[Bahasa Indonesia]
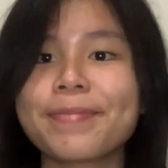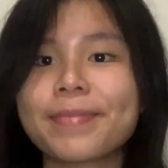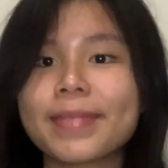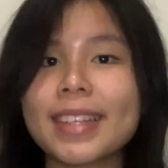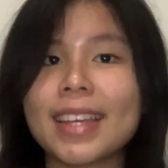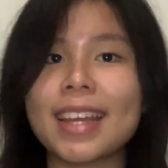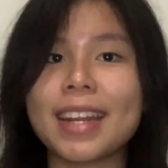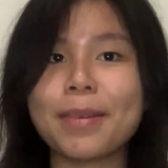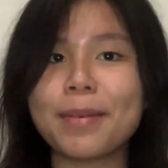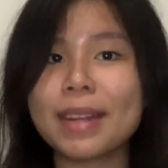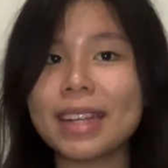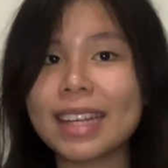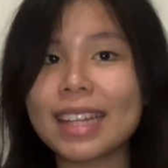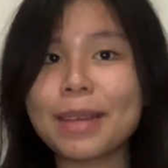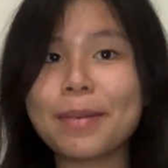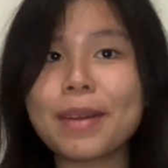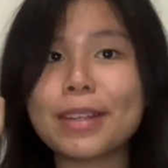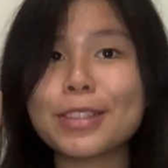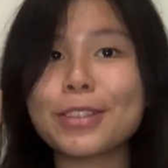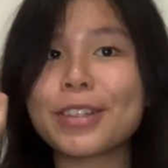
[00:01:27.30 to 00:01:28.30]
Jadi mari kita
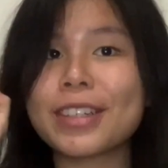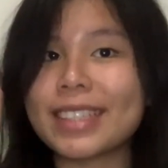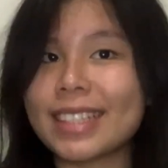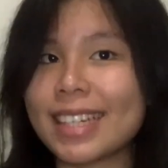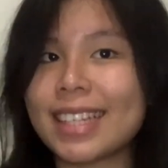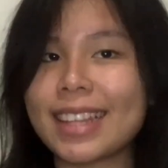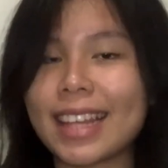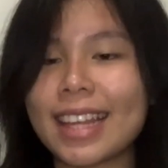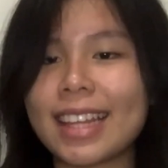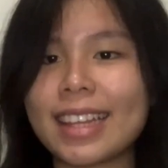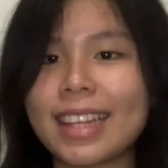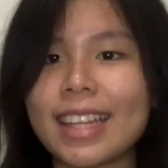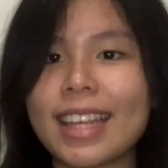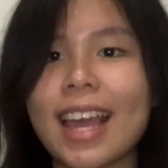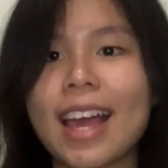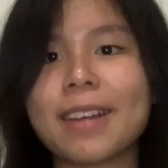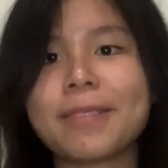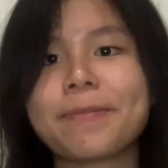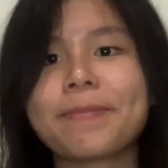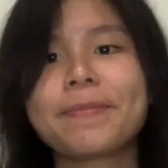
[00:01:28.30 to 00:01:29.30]
masuk ke cerita intinya.
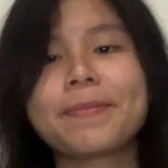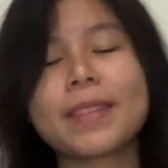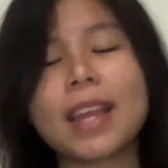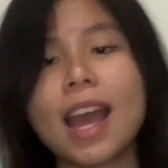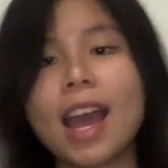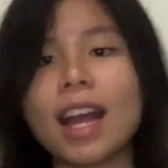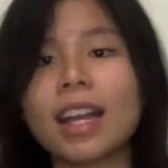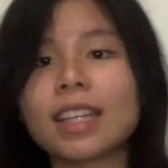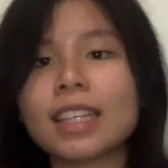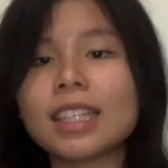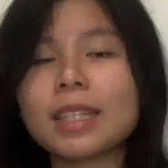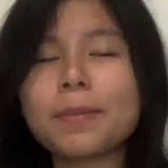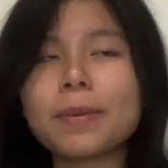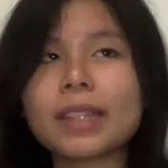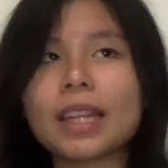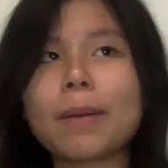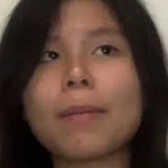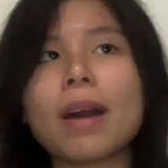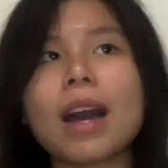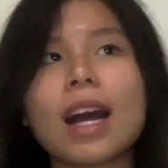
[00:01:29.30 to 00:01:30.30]
Jadi
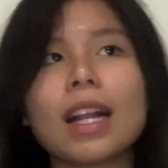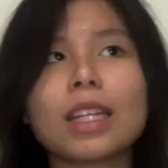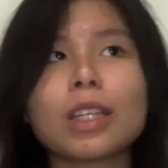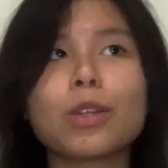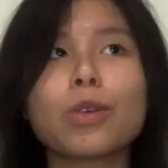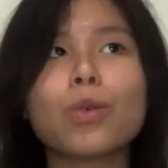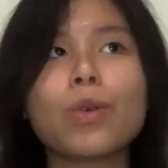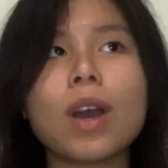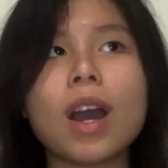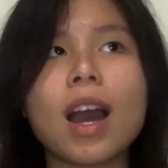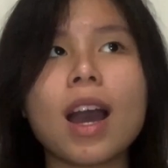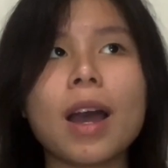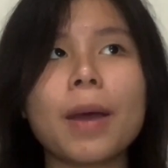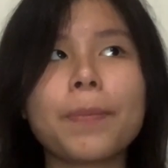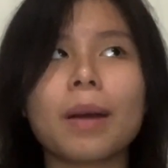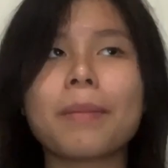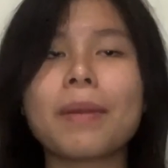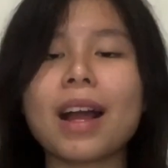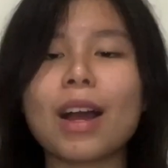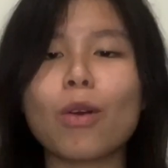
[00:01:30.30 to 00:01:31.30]
pertama kali gue
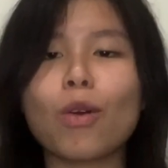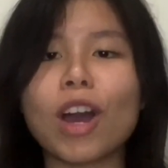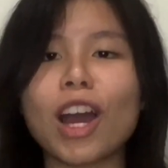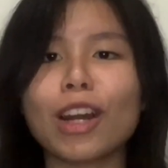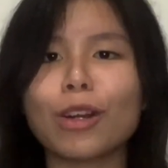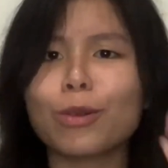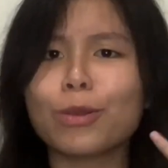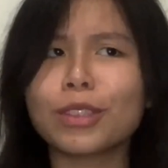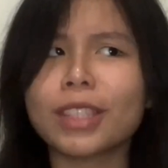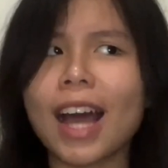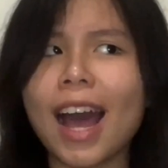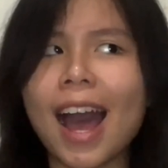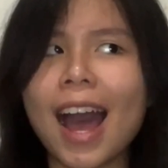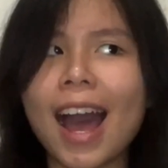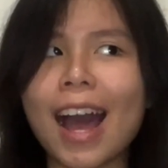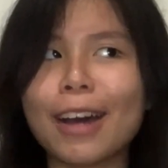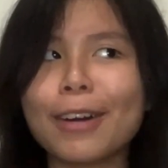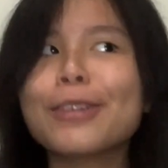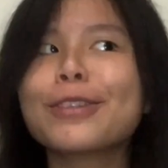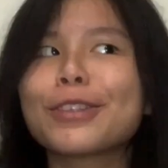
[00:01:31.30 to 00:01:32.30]
melakukan usaha
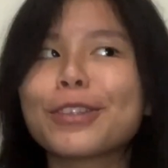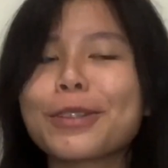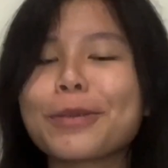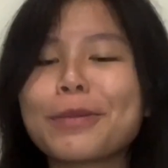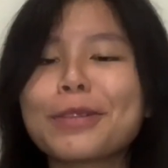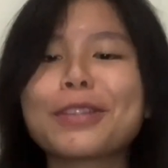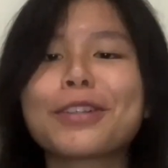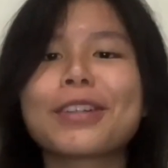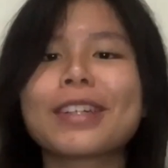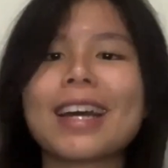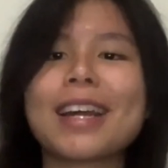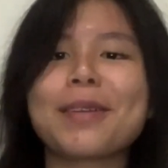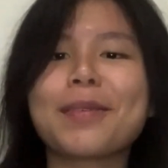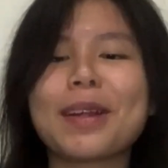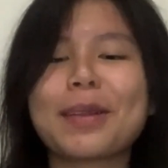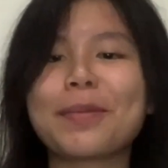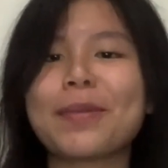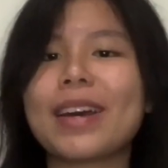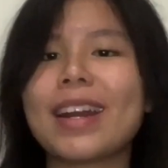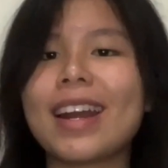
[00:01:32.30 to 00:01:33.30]
untuk menurunkan berat
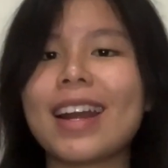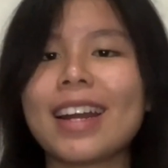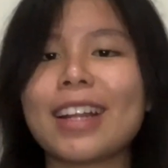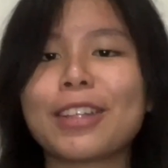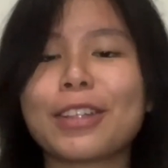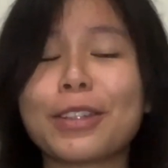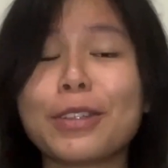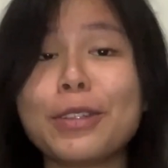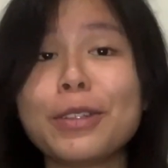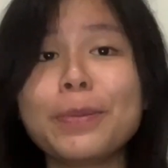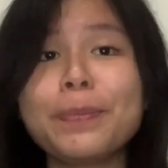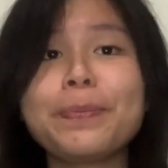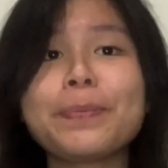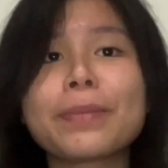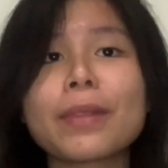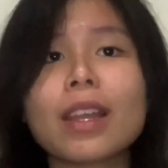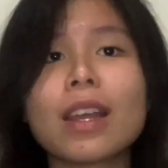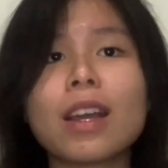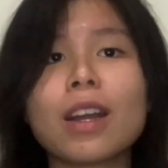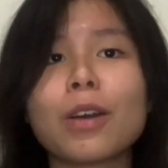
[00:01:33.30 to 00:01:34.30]
badan itu tuh
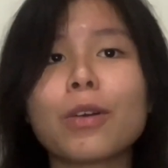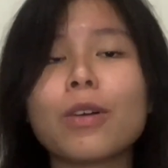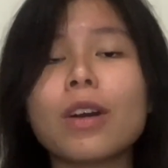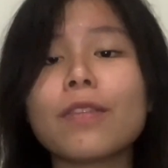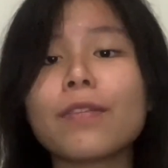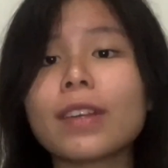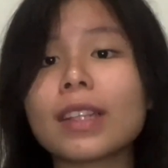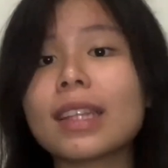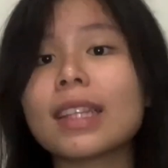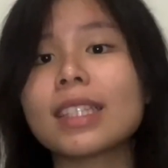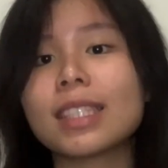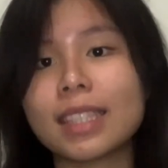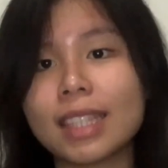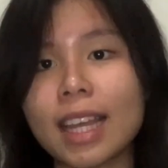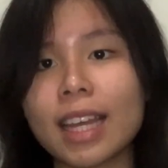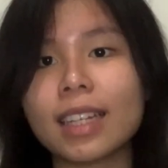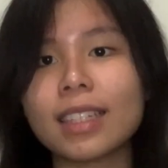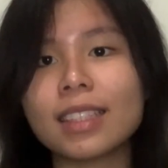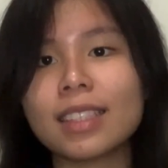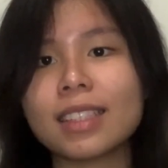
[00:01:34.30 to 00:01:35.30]
gue fitness
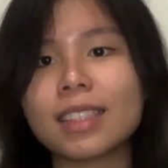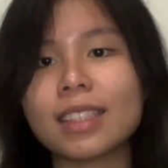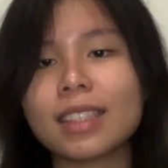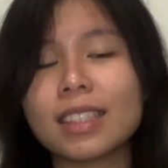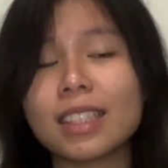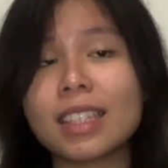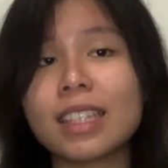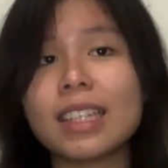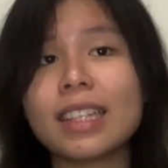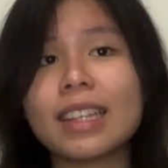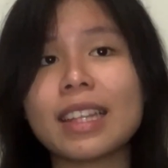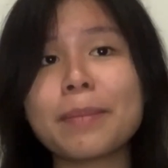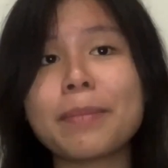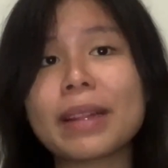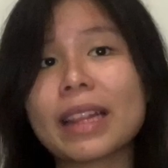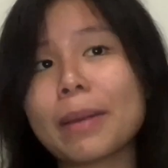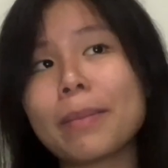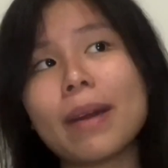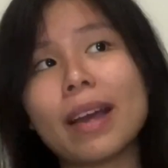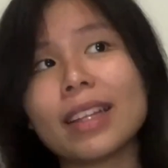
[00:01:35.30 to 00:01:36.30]
dance jadi
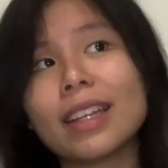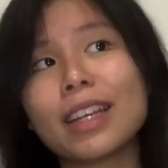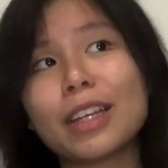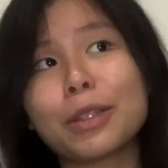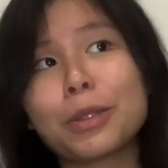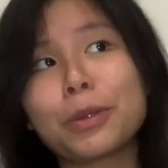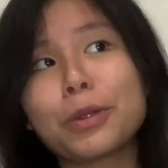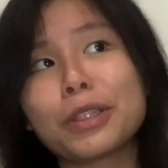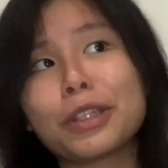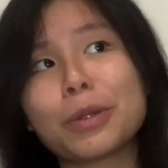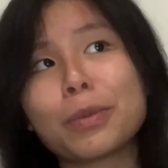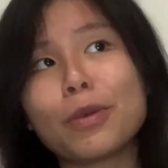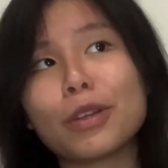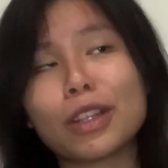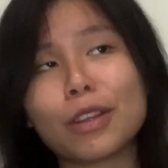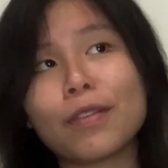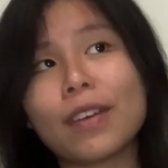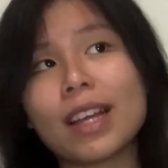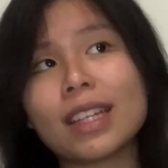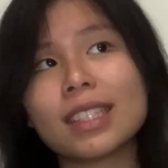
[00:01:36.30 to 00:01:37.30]
tiba-tiba aja gitu gue
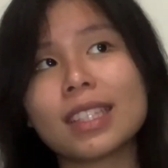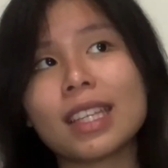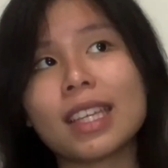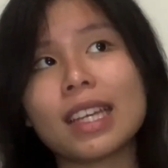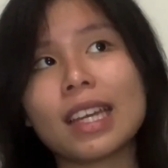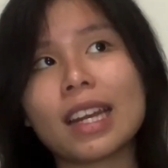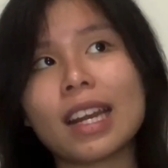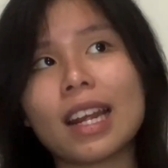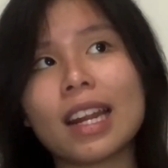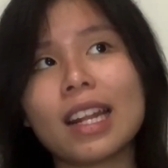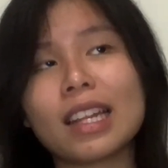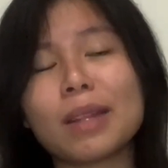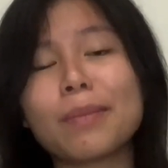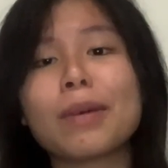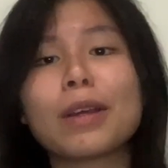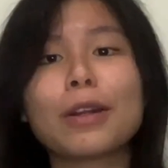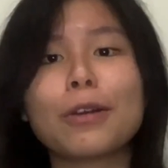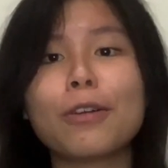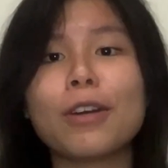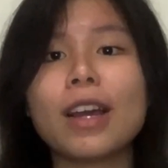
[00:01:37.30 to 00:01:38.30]
termotivasi karena ada
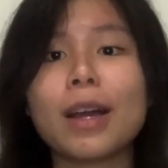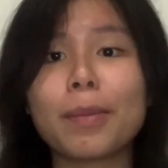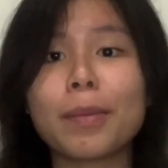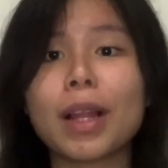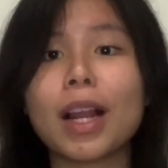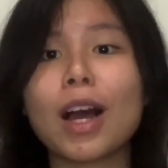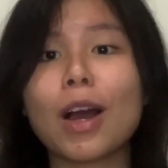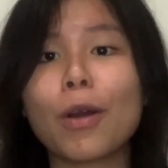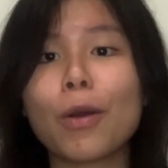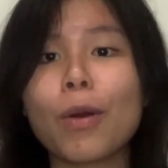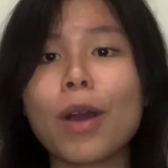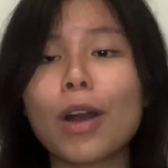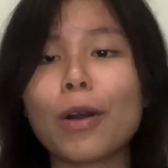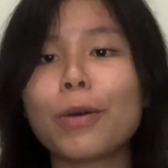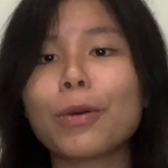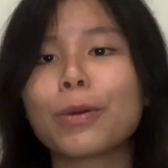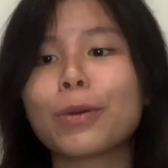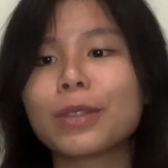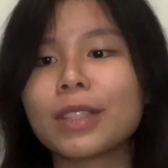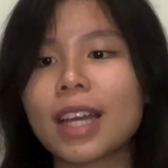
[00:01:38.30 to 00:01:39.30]
teman gue yang bilang gue
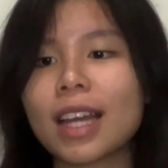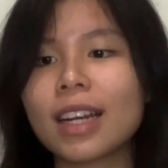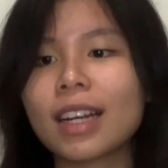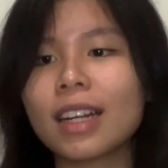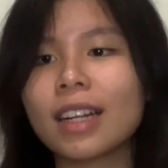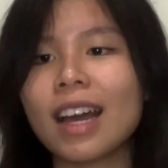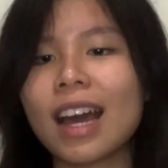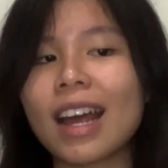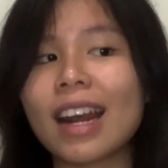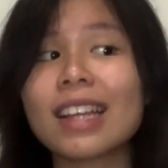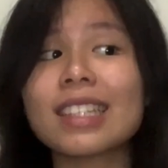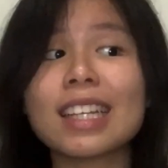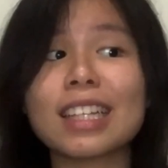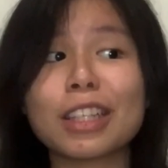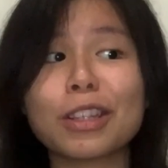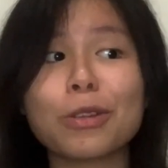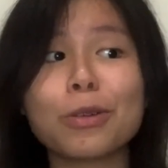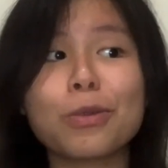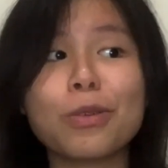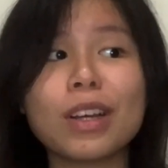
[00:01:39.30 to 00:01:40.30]
kurusan karena saat
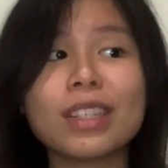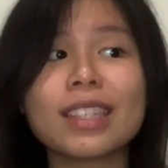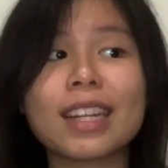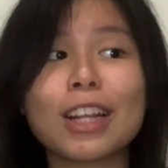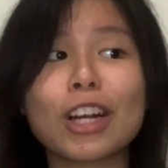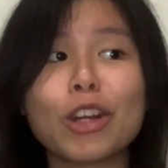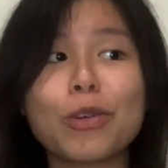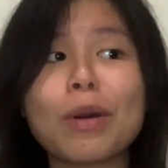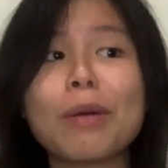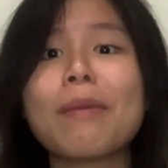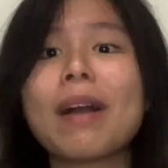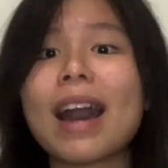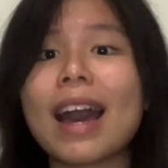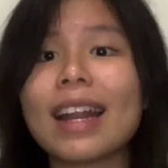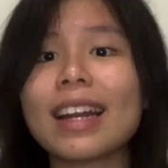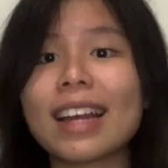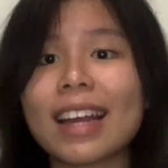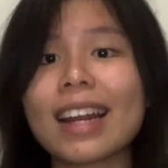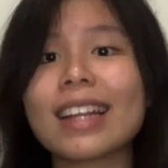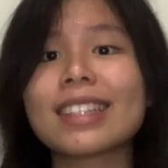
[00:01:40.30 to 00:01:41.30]
itu gue sering lupa makan
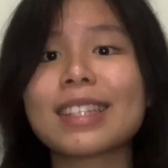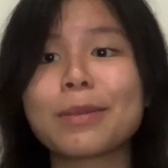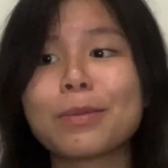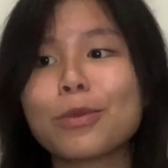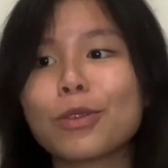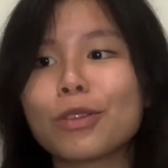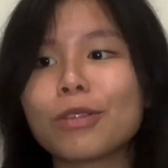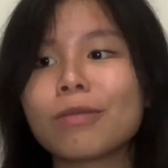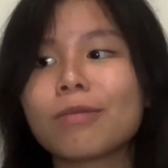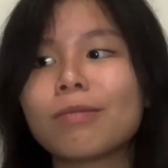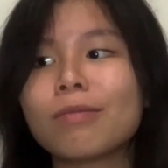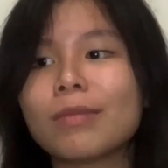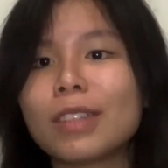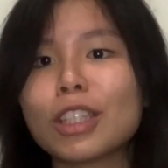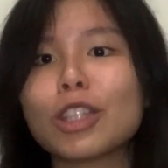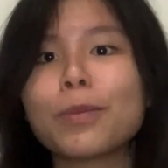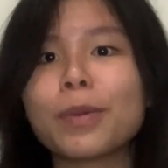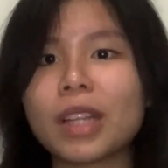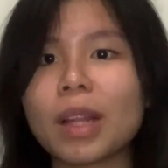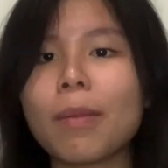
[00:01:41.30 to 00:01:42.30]
karena sibuk itu
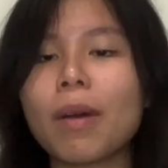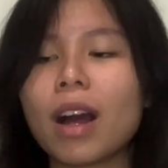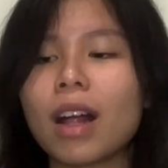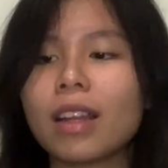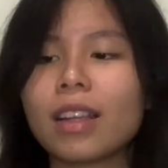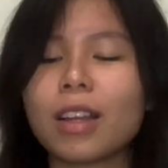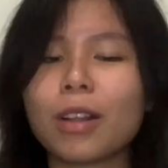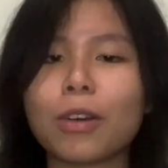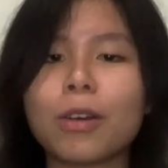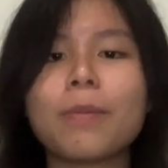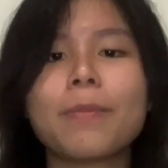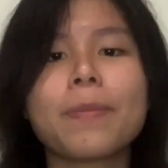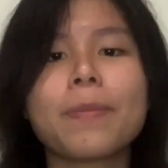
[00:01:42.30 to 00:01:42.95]
pertama kalinya loh